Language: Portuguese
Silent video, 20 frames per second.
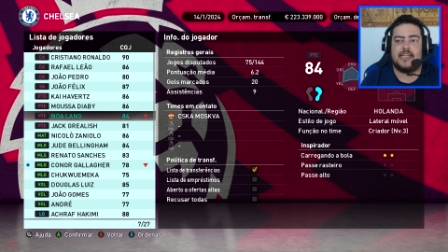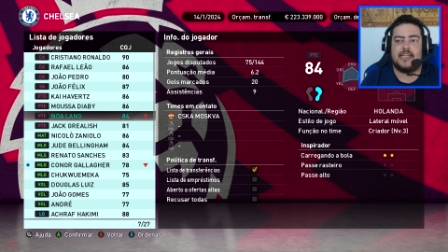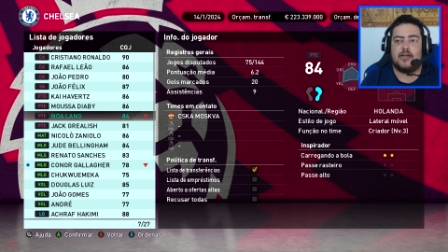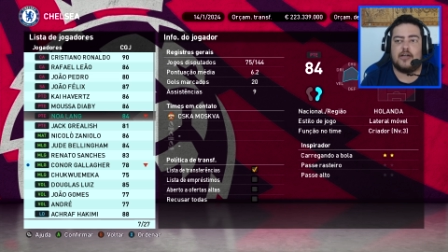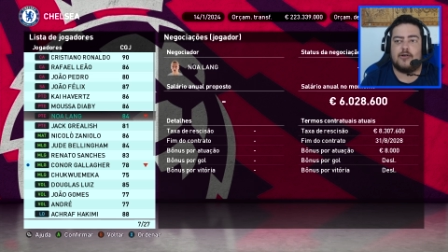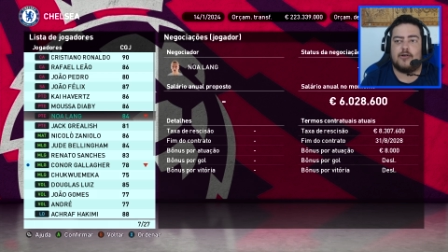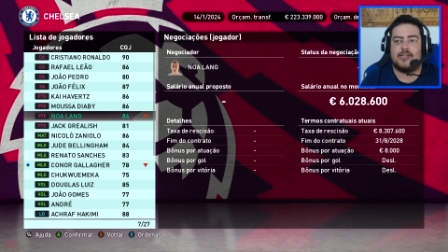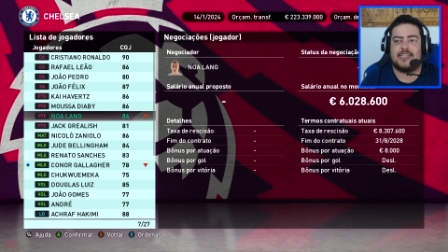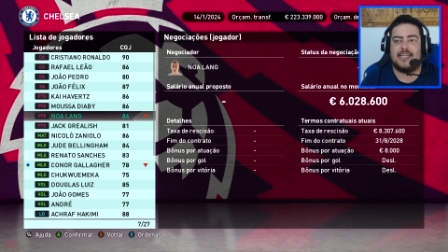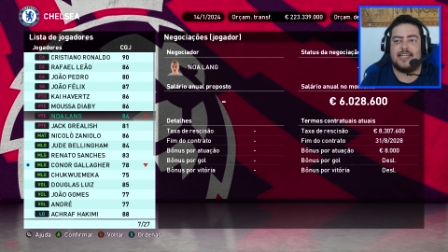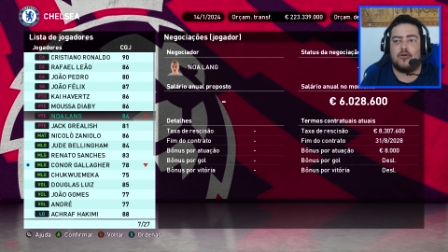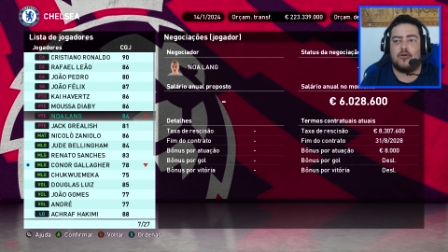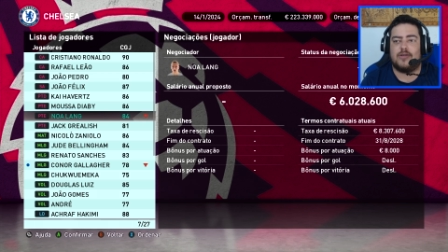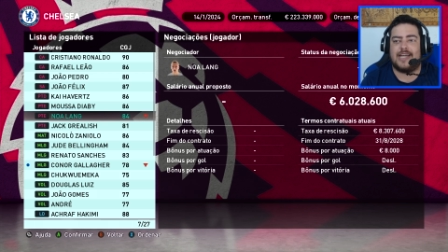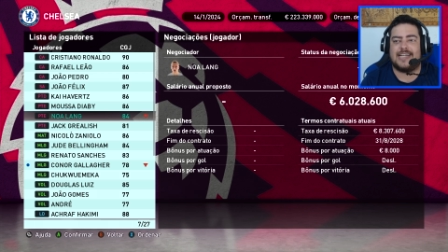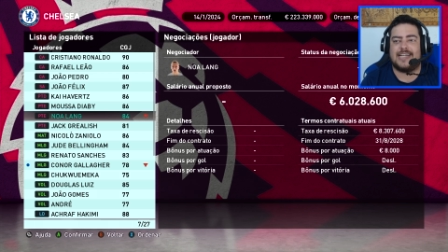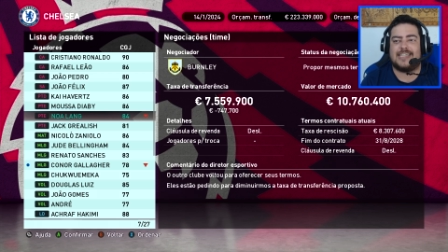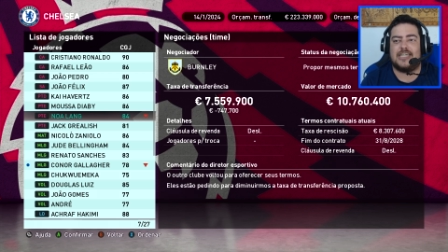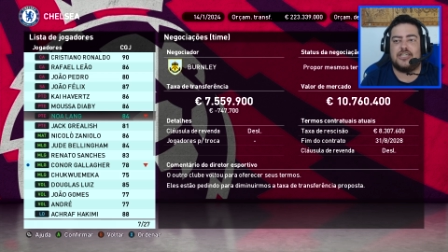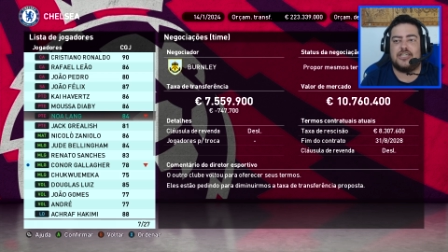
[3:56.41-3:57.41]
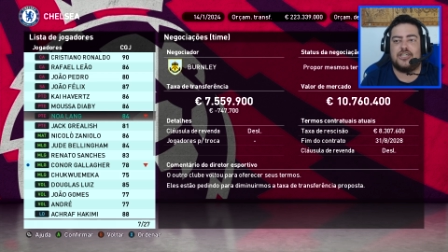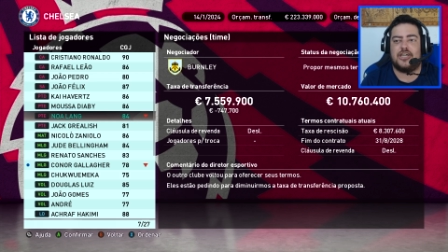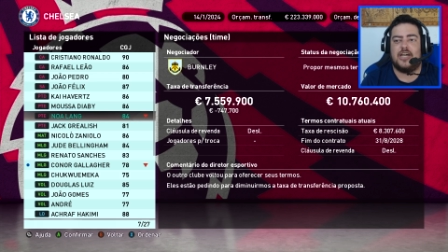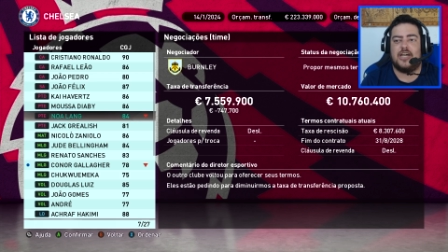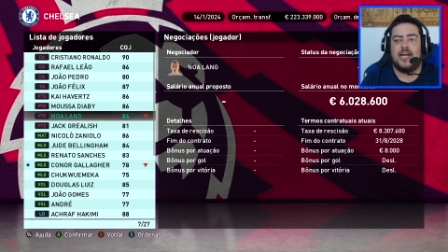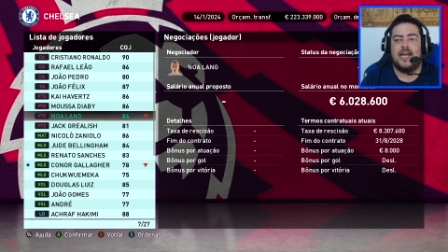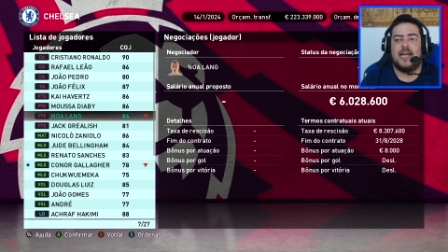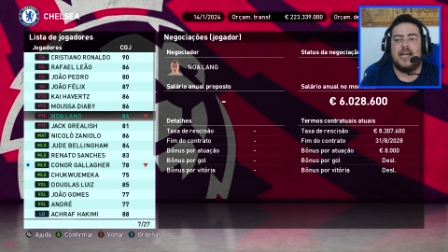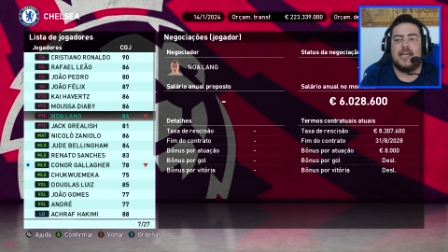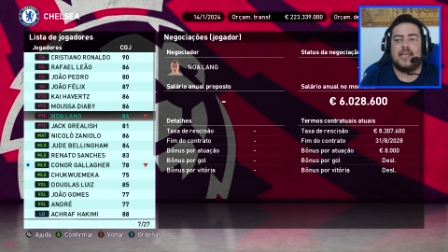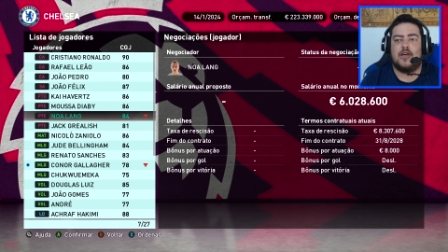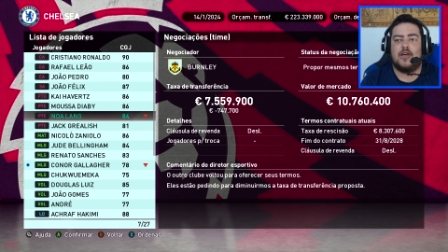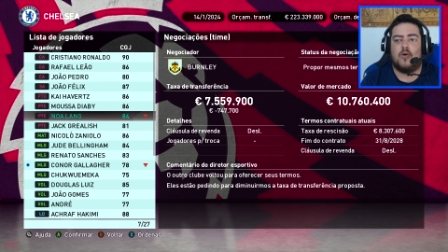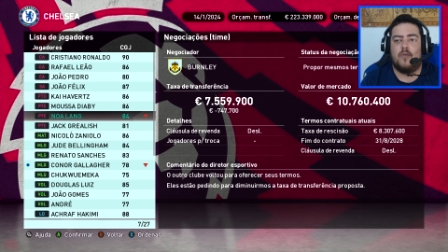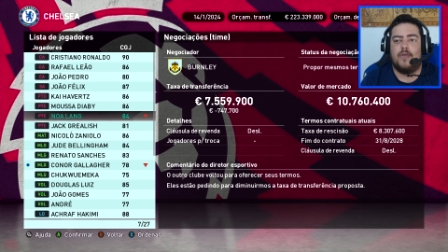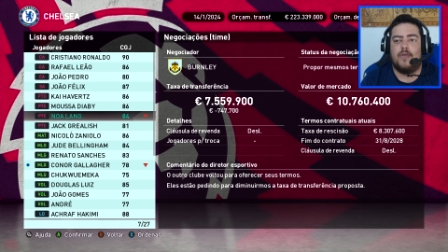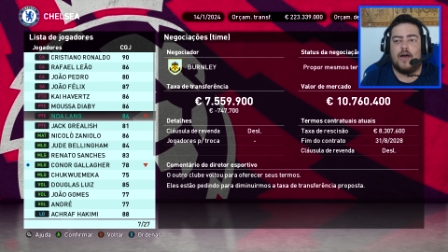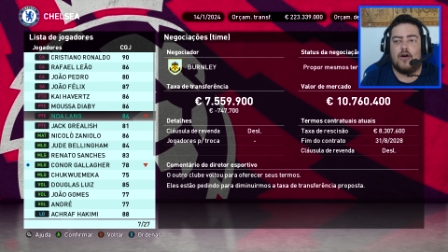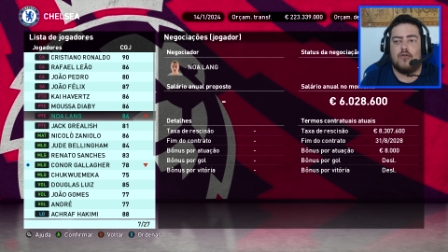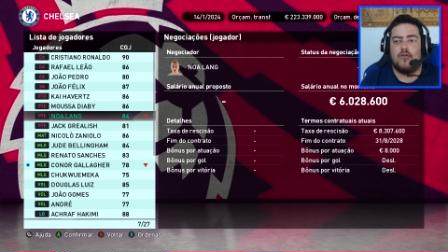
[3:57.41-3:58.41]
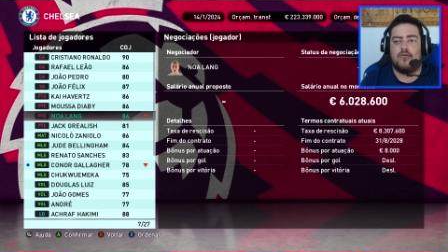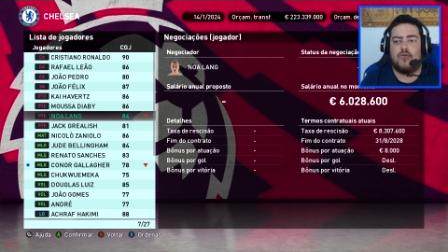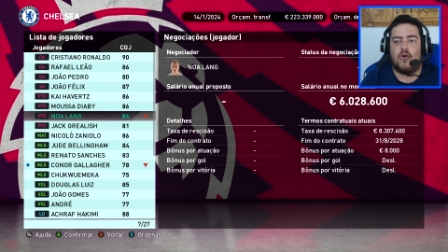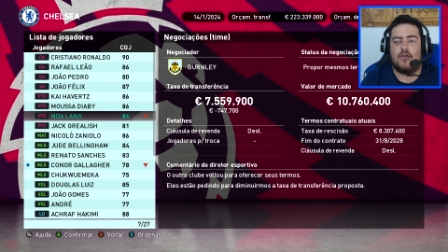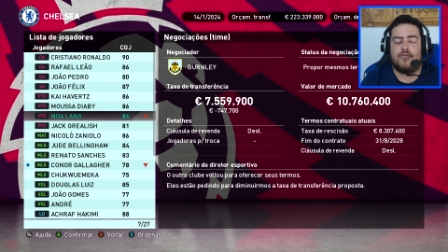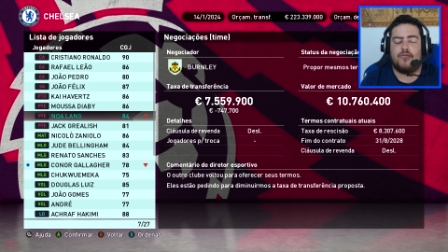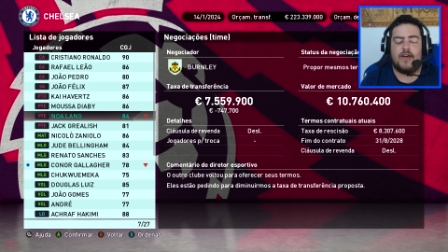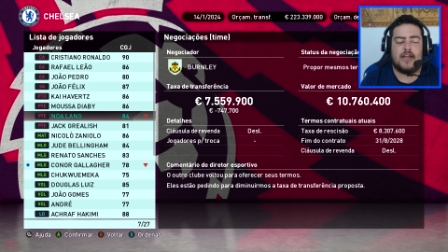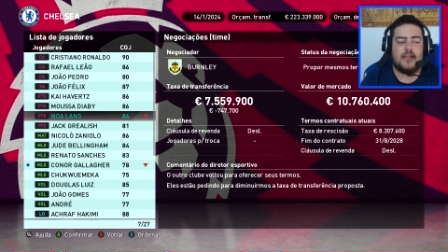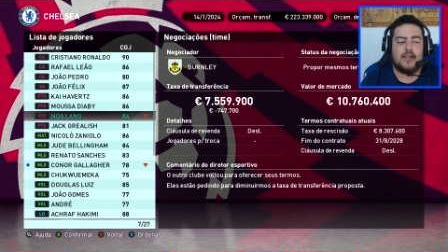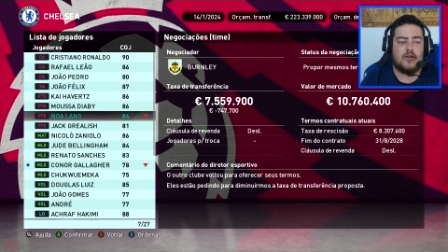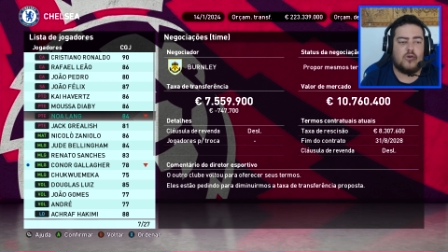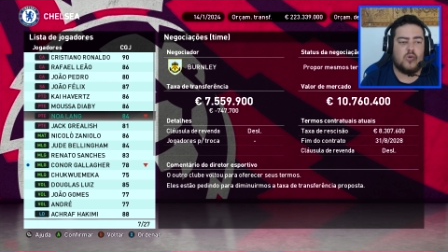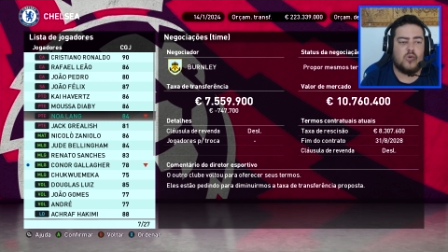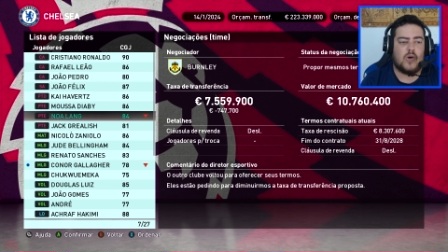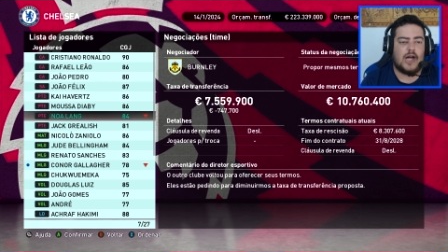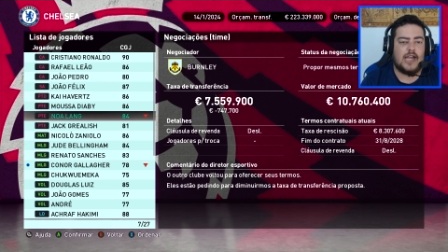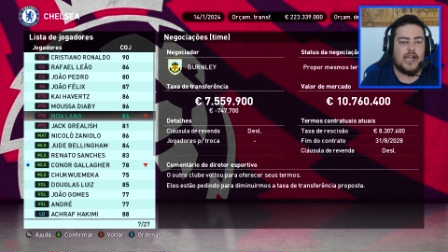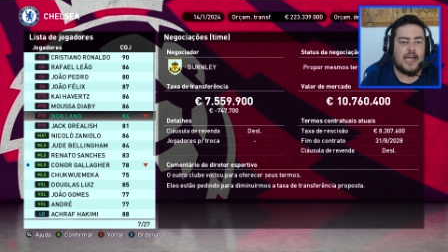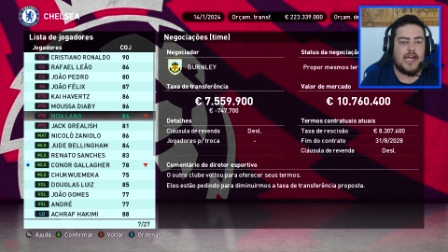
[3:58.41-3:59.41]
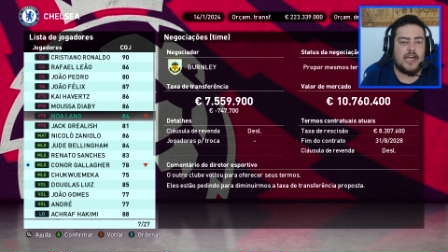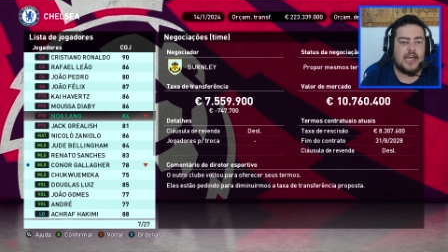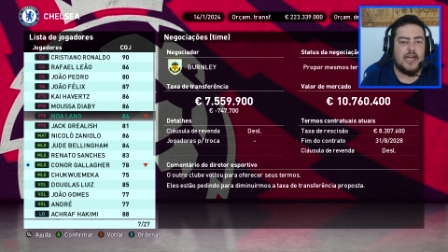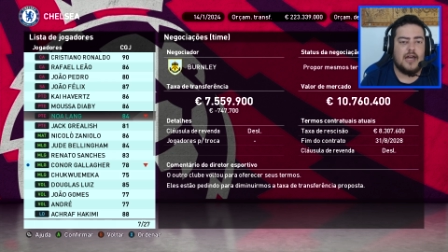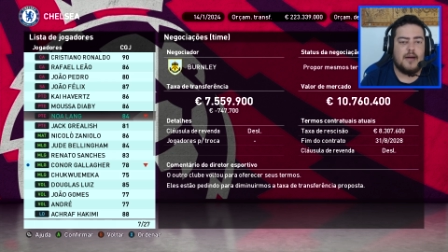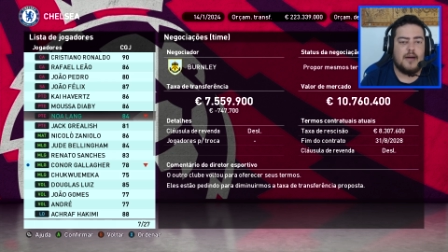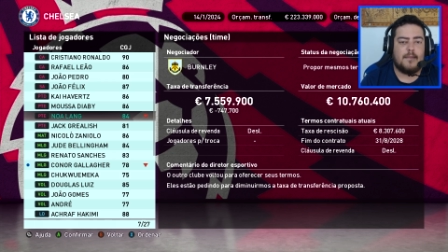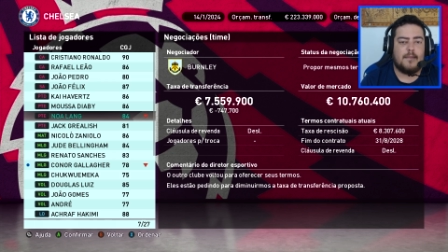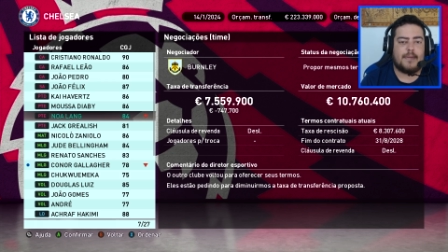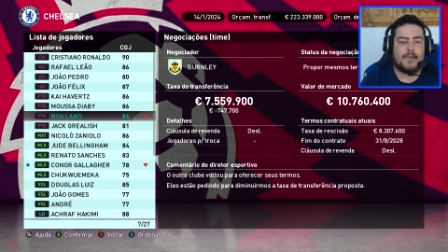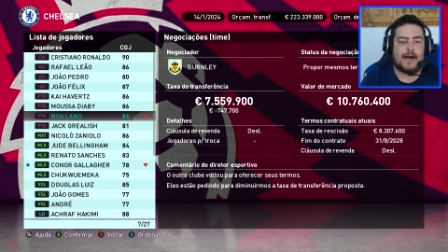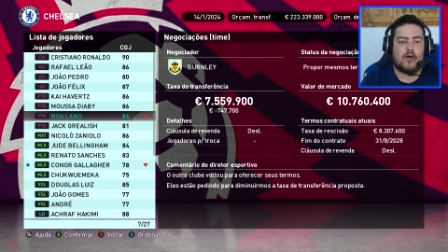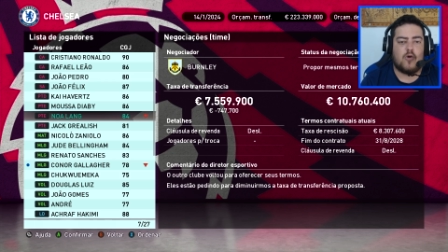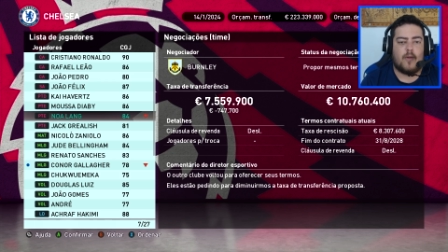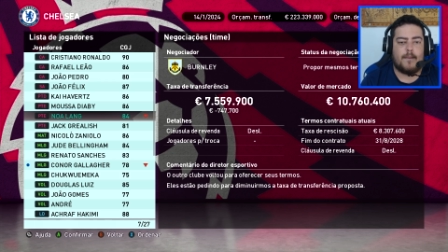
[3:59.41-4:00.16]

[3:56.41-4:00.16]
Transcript: Então assim, eu decidi que eu não vou vender o Noah Lang para